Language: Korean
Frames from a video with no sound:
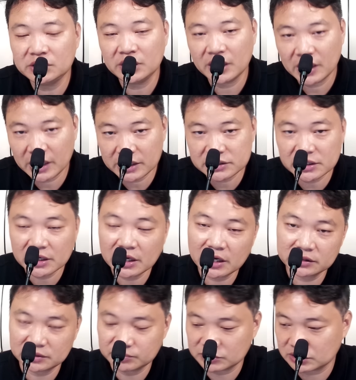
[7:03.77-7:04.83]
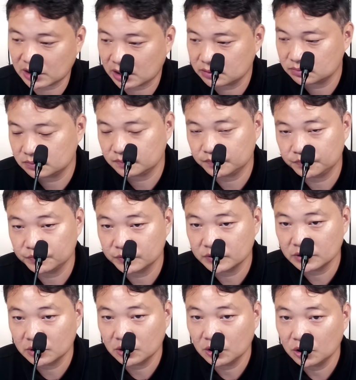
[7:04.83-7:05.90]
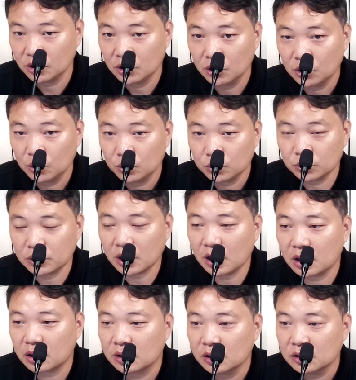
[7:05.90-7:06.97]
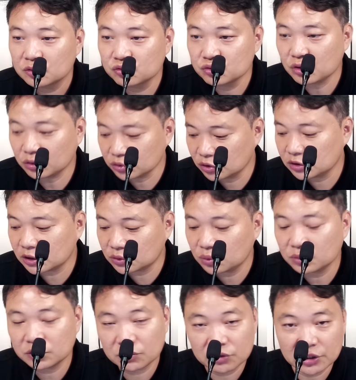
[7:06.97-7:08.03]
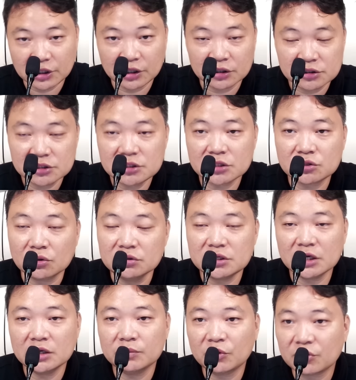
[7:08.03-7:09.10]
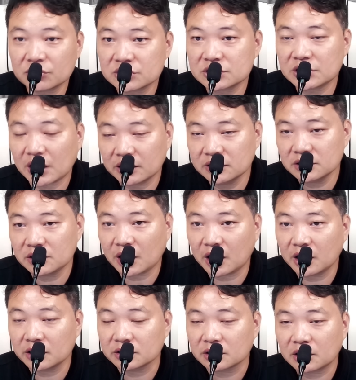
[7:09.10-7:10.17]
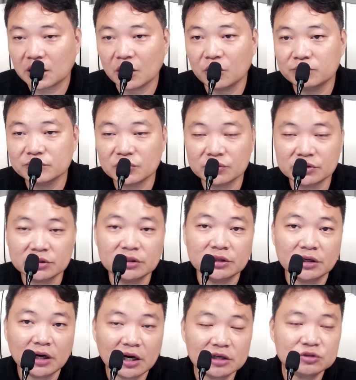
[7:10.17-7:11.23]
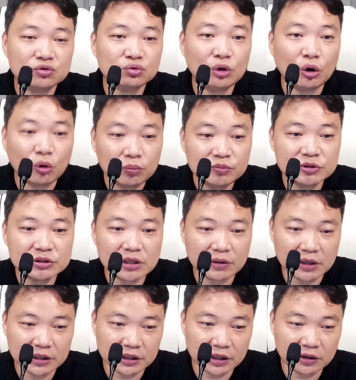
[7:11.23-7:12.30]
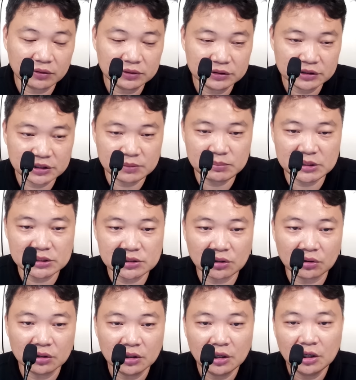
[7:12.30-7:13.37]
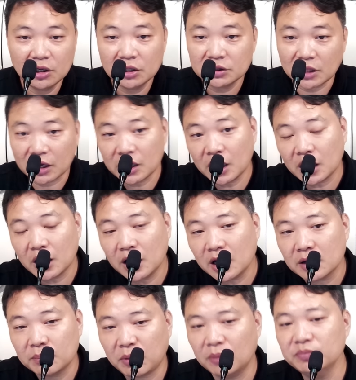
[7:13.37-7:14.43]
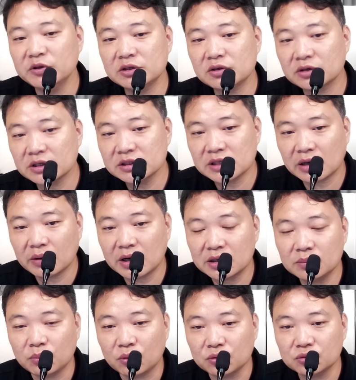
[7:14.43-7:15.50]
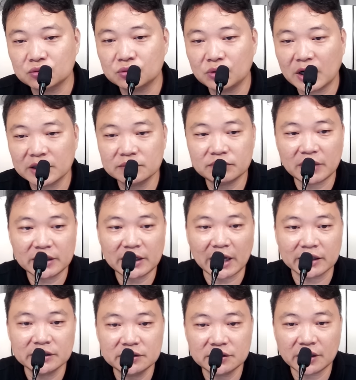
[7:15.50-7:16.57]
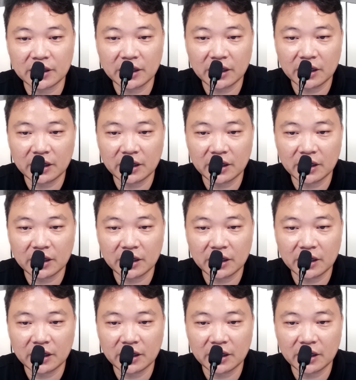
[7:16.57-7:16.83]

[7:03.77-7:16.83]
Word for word: 해제해야 됩니다. 그러니까 윤석열 대통령이 진짜 전쟁이 벌어지지 않는 한 개업령을 할 수가 없는 상황이에요. 김민석, 내가 법리적인 상황을 모르고 하는 말이 아닌데